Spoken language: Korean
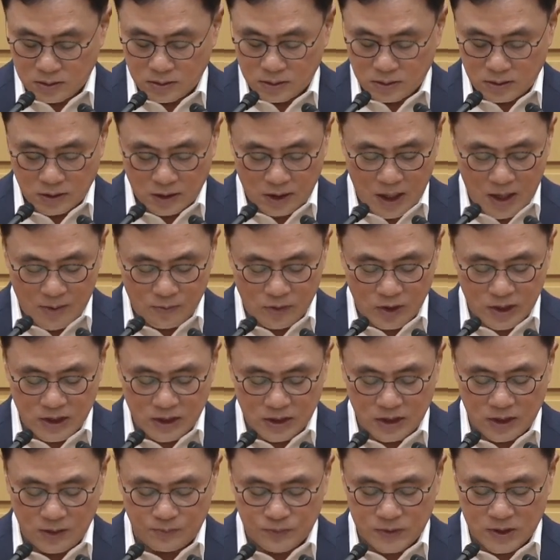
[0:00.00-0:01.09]
결함
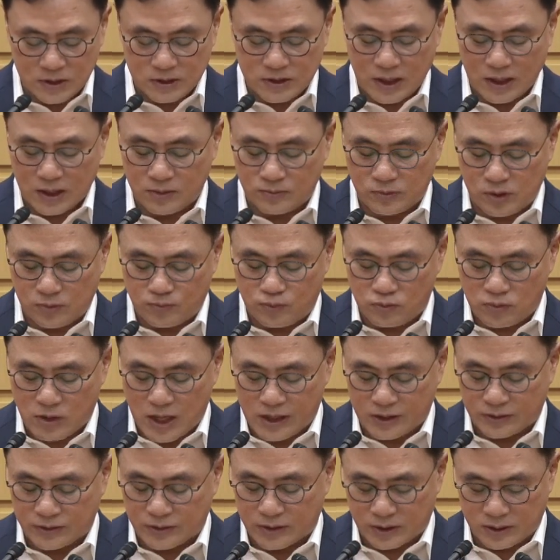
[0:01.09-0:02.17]
원인 입증 책임을
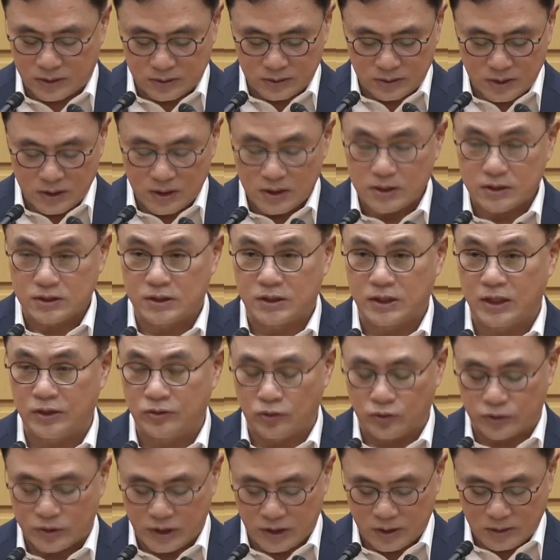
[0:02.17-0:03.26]
부과하는 등
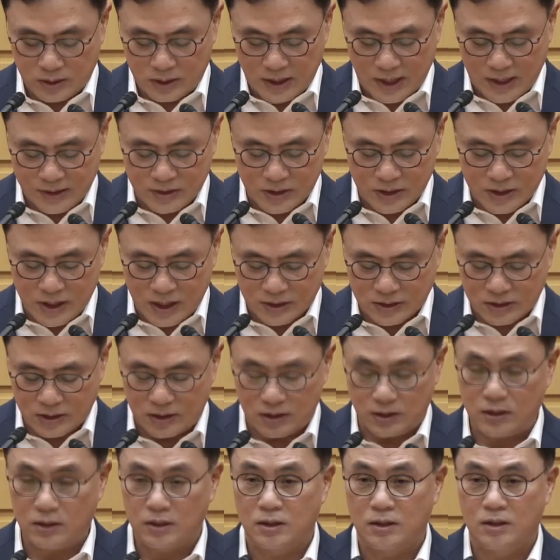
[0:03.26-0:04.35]
제도적
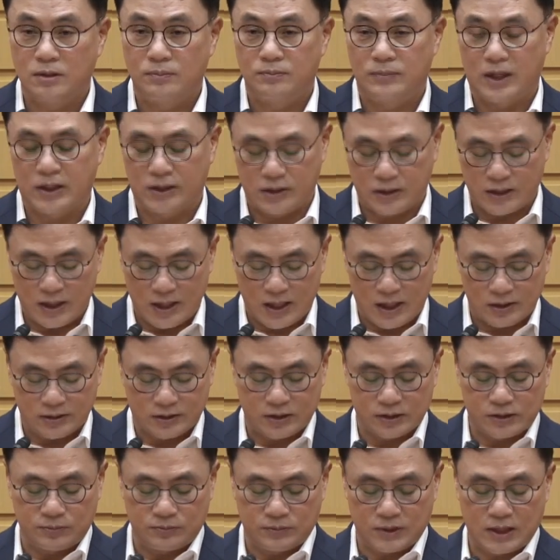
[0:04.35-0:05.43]
안전장치를 마련해야 할
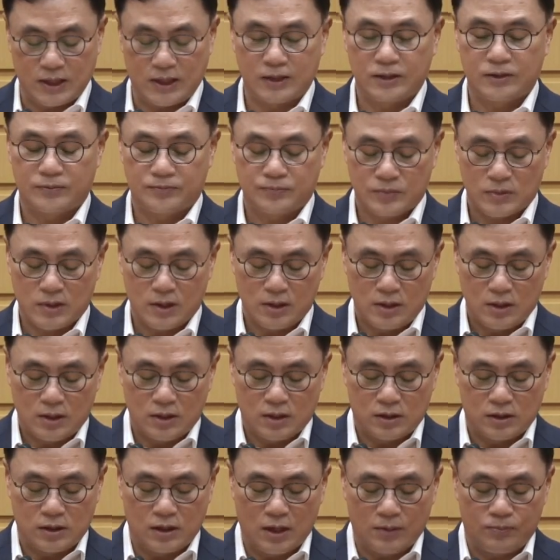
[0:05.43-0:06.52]
것입니다.
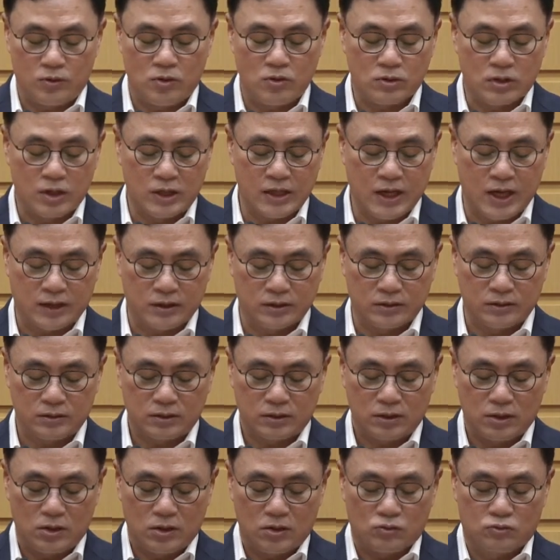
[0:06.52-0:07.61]
이에 본 건의안은
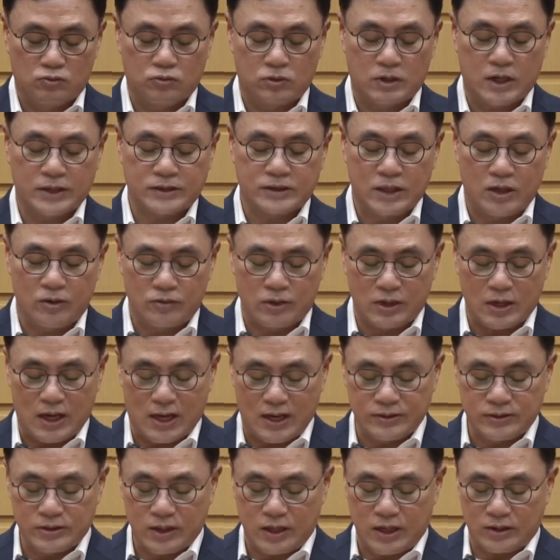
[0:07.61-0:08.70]
국가 차원의
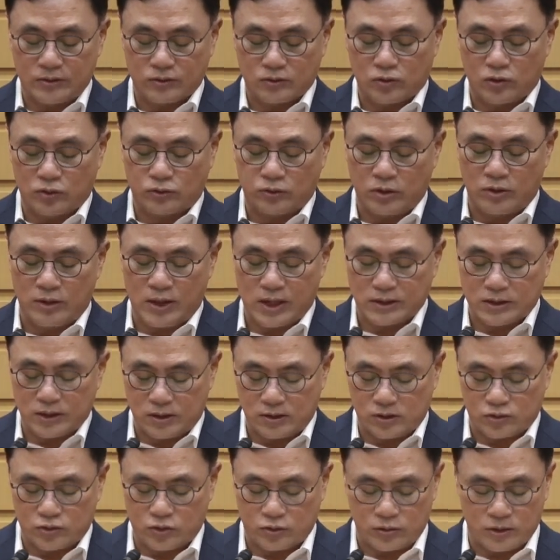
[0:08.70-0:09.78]
안전한 교통
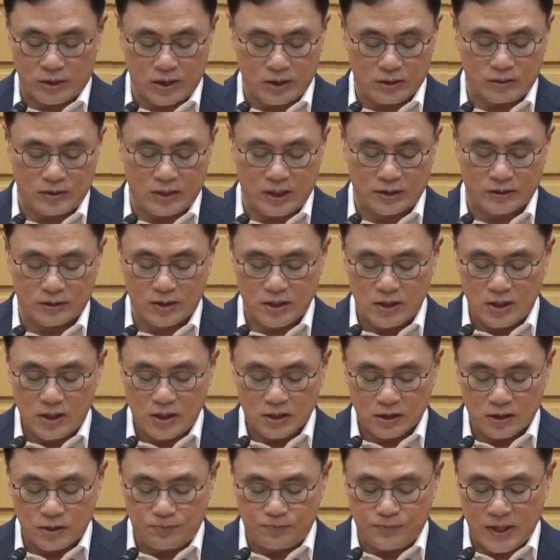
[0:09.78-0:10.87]
환경을 조성하기 위한
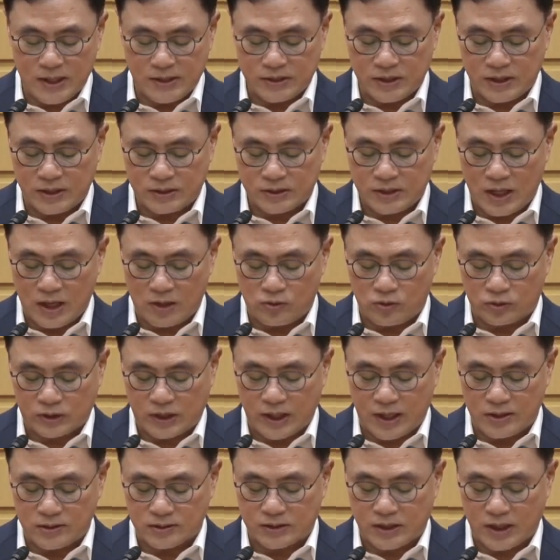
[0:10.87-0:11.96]
급발진 사고
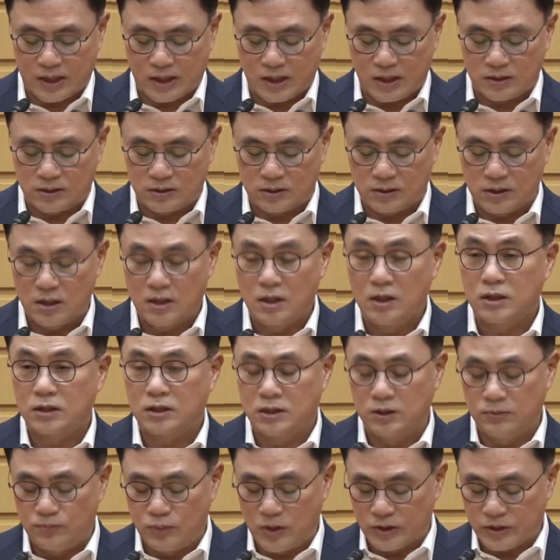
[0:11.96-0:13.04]
대응 체계의
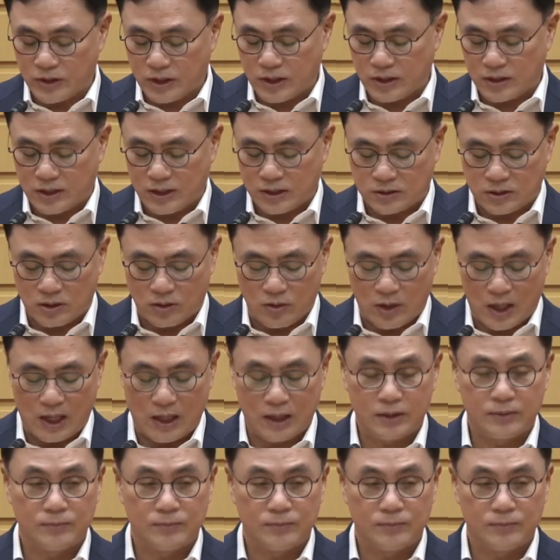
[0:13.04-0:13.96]
근본적인 개선과